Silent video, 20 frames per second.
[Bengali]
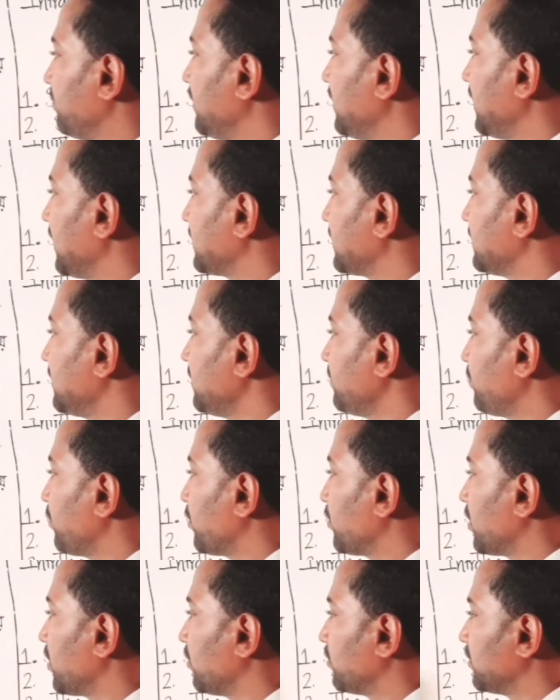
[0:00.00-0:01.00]
মি একটি
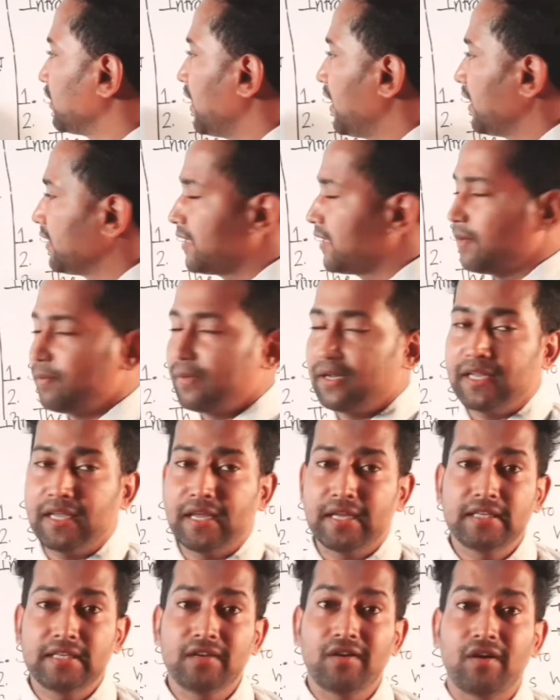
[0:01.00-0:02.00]
প্রোনাউন তার মানে
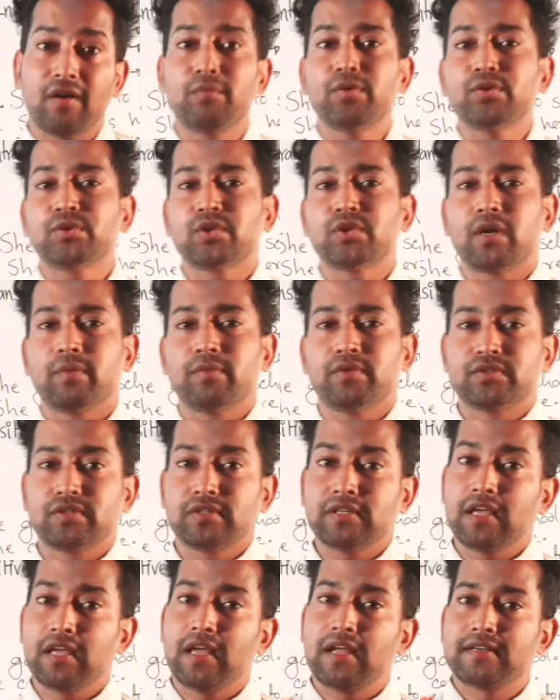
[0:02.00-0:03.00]
এটি অবশ্যই
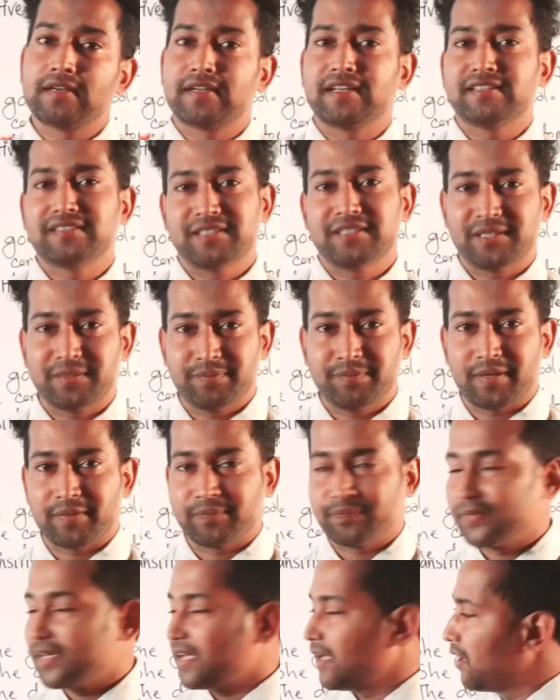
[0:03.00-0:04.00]
অবশ্যই ট্রানজেটিভ ভার্ব
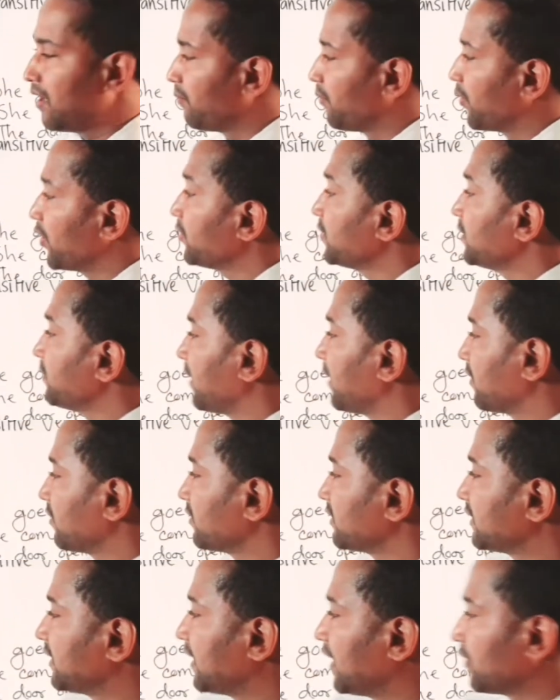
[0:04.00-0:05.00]
পরবর্তী
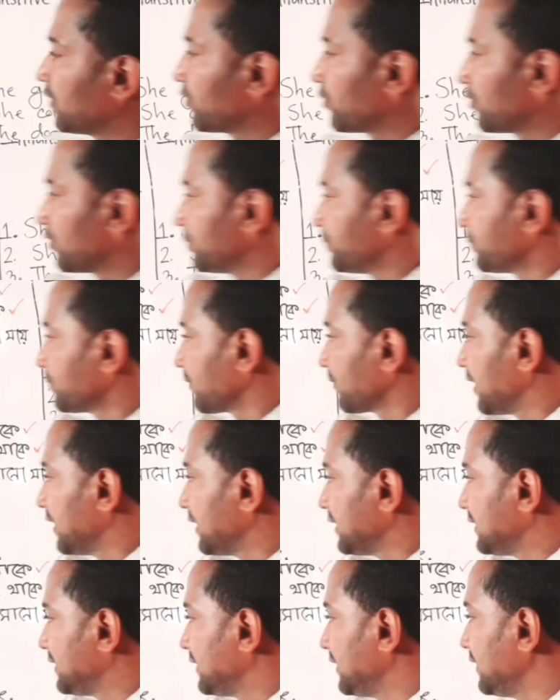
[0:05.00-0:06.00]
বাক্যটি খেয়াল করুন
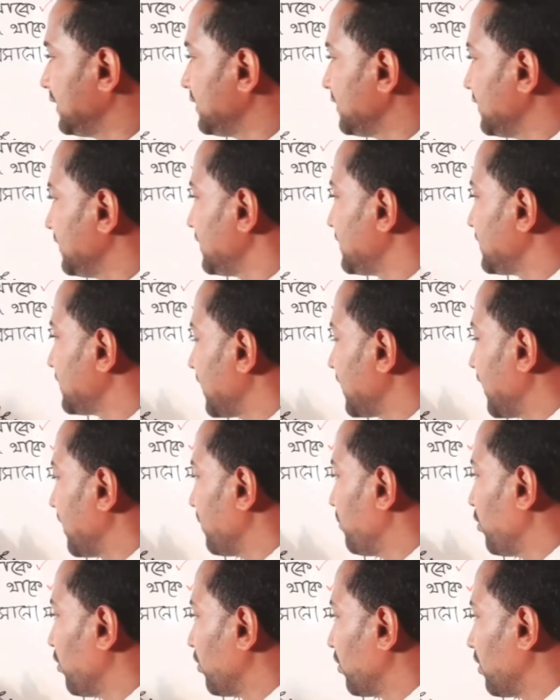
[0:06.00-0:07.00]
শি রিডস এ
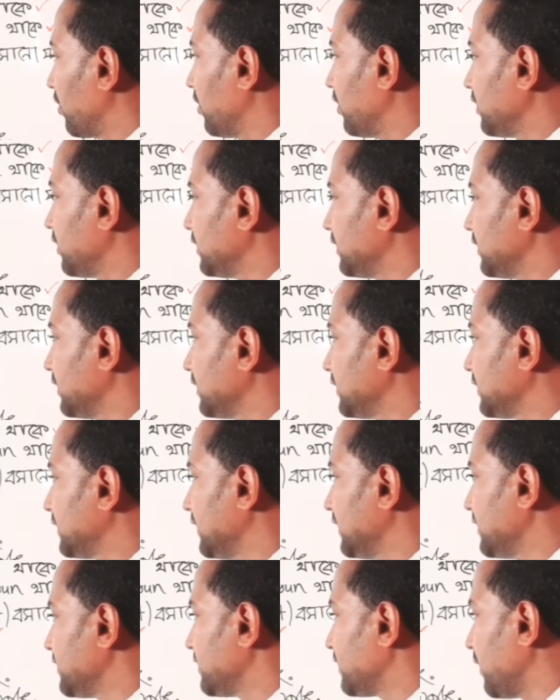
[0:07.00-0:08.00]
বুক
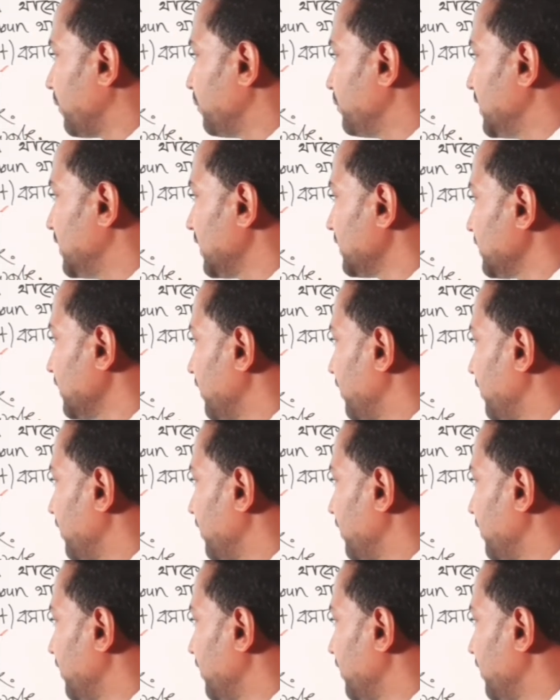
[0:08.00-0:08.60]
শি সাবজেক্ট